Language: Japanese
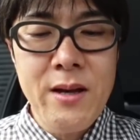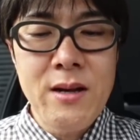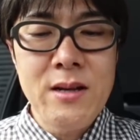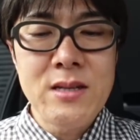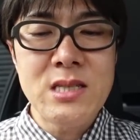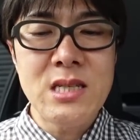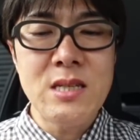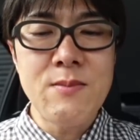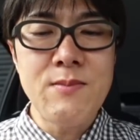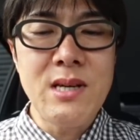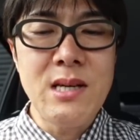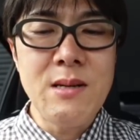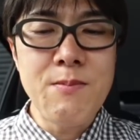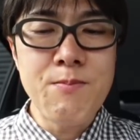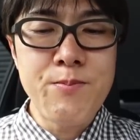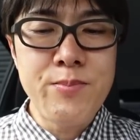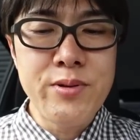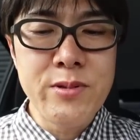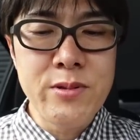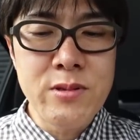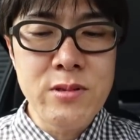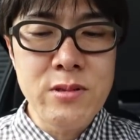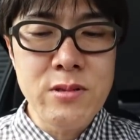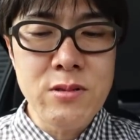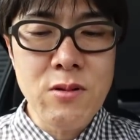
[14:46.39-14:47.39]
市民
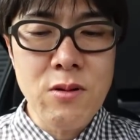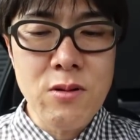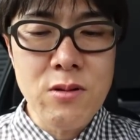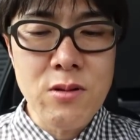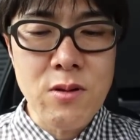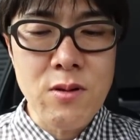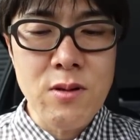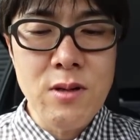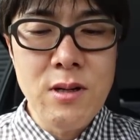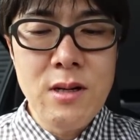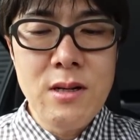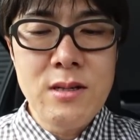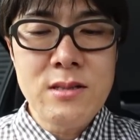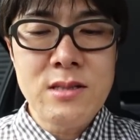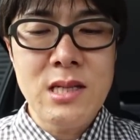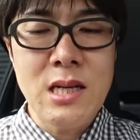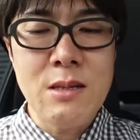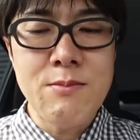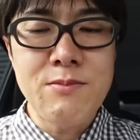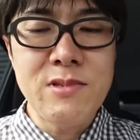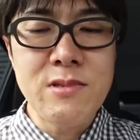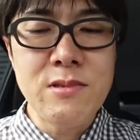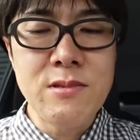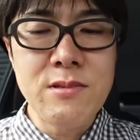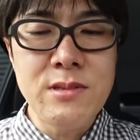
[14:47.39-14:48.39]
プール後の
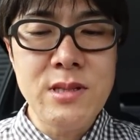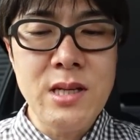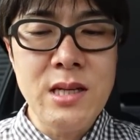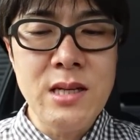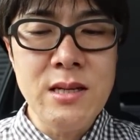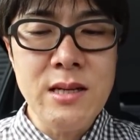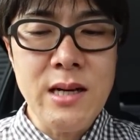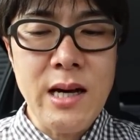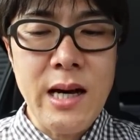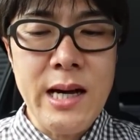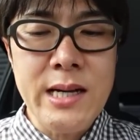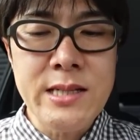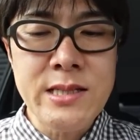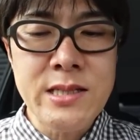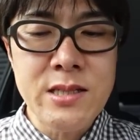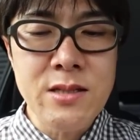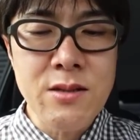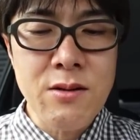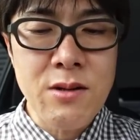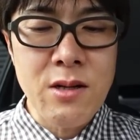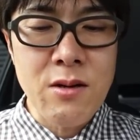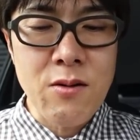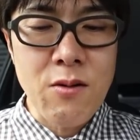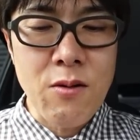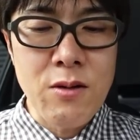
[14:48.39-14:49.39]
セブンティーンアイス
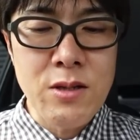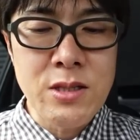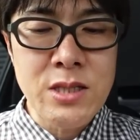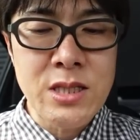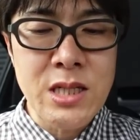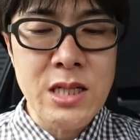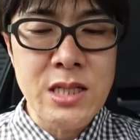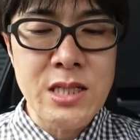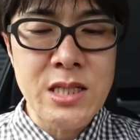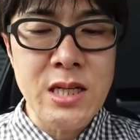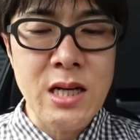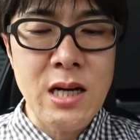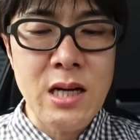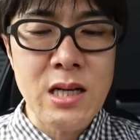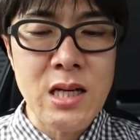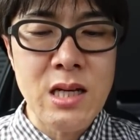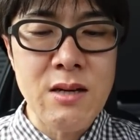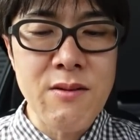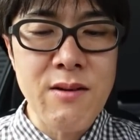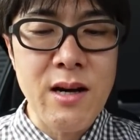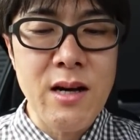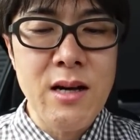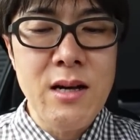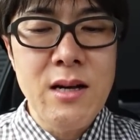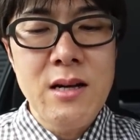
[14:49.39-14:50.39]
より美味しい自販機
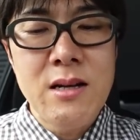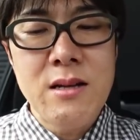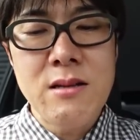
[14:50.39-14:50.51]
は